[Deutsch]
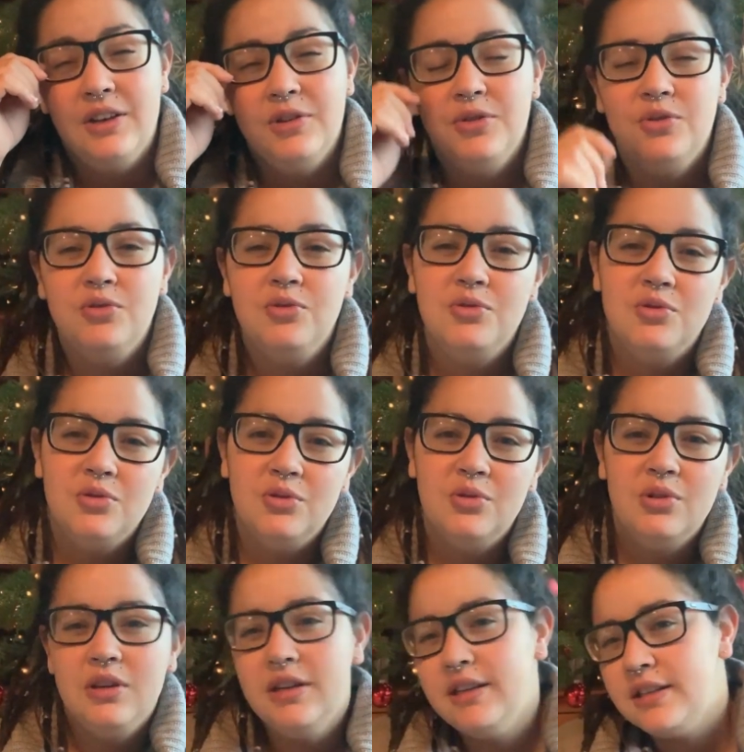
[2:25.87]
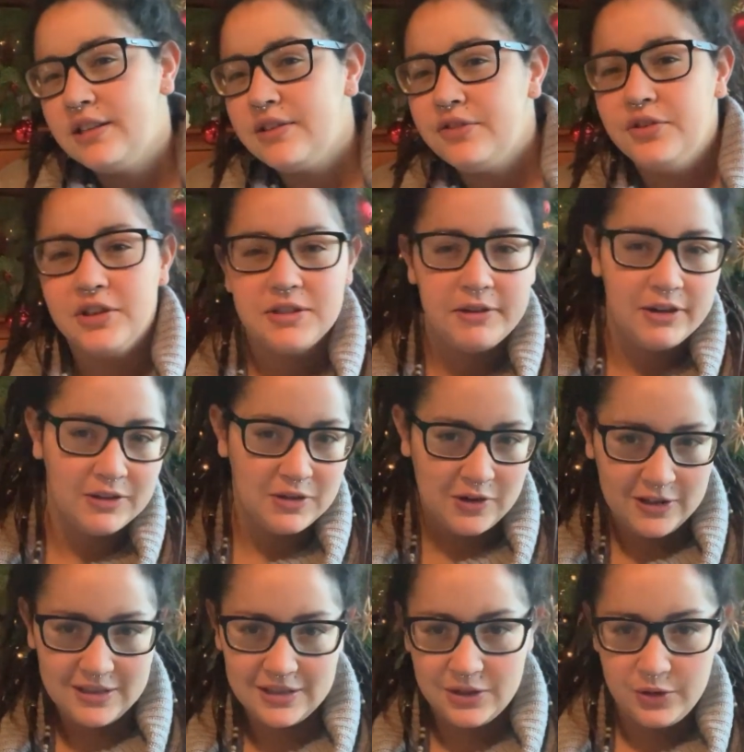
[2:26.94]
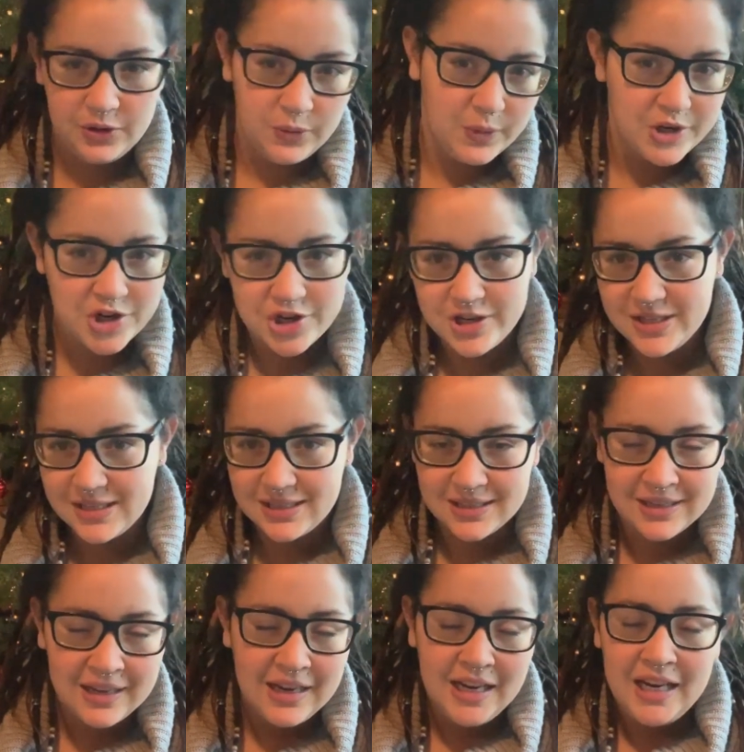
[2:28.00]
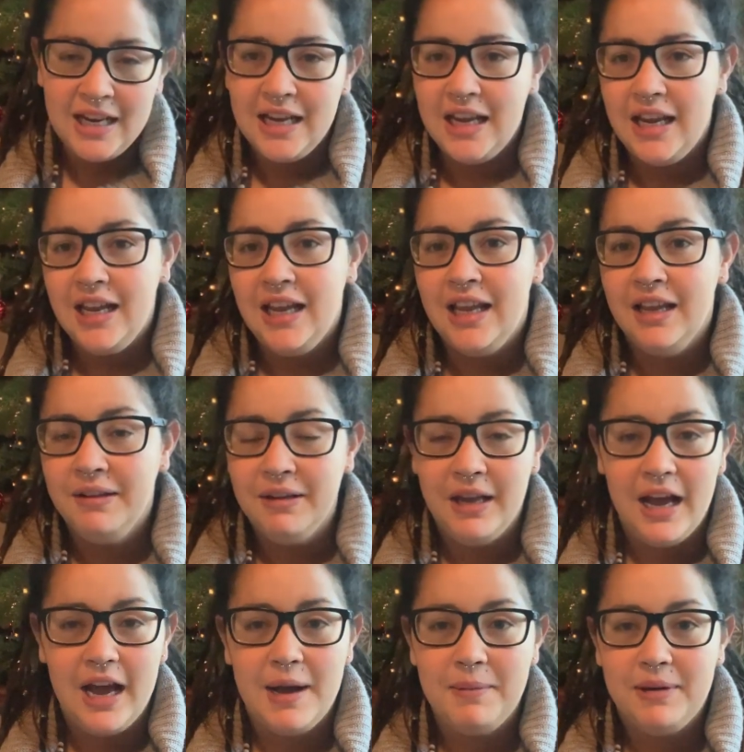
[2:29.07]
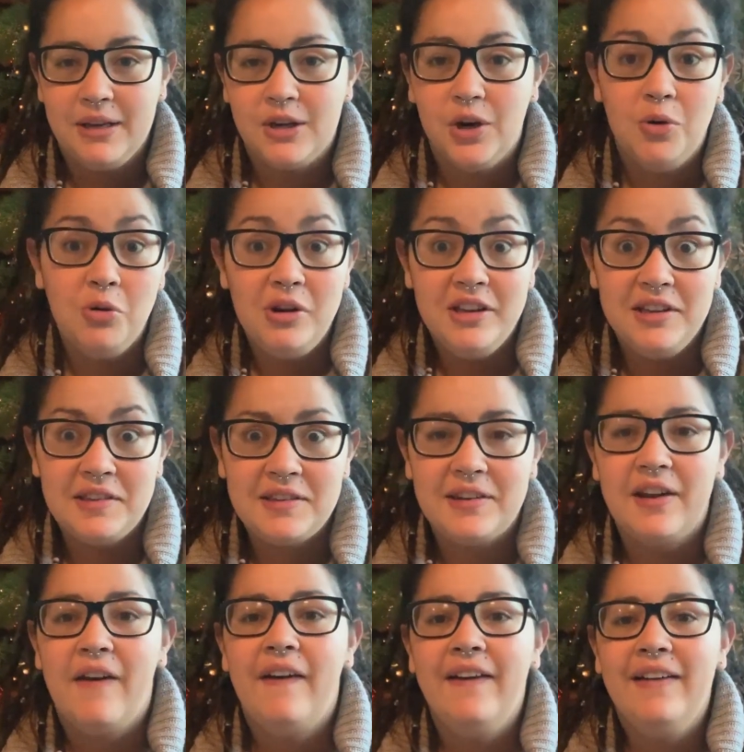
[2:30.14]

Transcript: To-Do-List vor 2019, Wishlist, habe ich Go-List,